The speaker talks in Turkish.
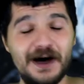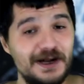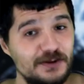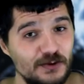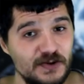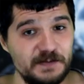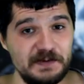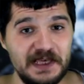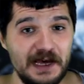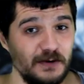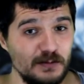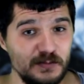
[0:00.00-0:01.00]
Ayrıca o
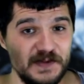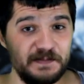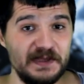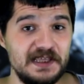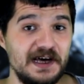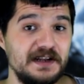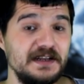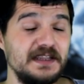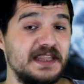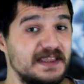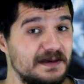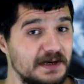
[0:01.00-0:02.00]
spiker yok mu spiker?
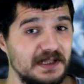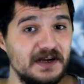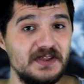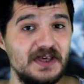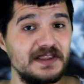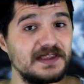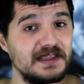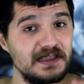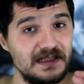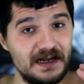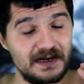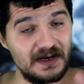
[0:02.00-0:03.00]
Ne zaman
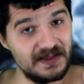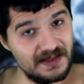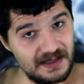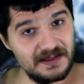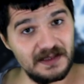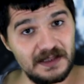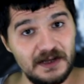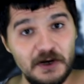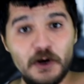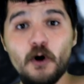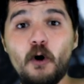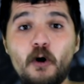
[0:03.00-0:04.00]
Arjantinliler kazansalar
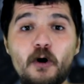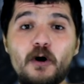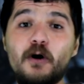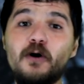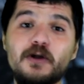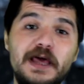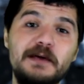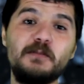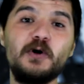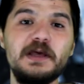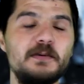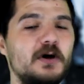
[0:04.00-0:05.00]
o oley
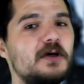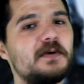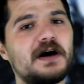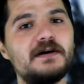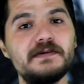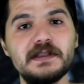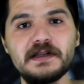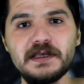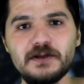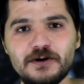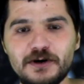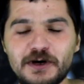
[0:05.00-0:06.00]
moley böyle bir havalara
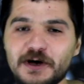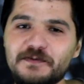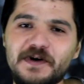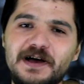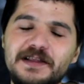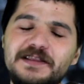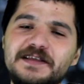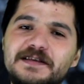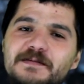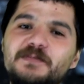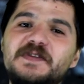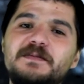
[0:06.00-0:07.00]
giriyor. Fakat ne
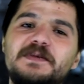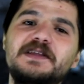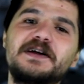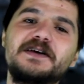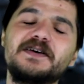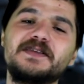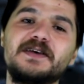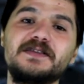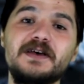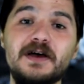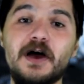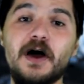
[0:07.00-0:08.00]
zaman bizimkiler
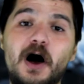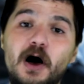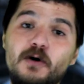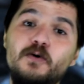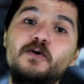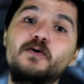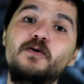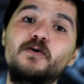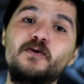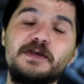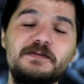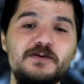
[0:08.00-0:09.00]
kazansa
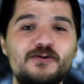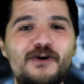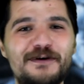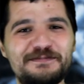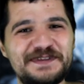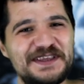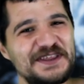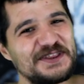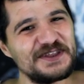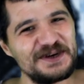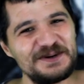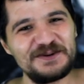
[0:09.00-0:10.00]
au gibi tuhaf bir ses
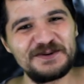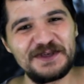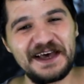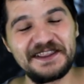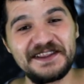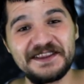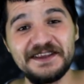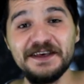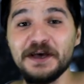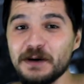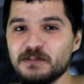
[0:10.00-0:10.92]
çıkarıyordu kendisi.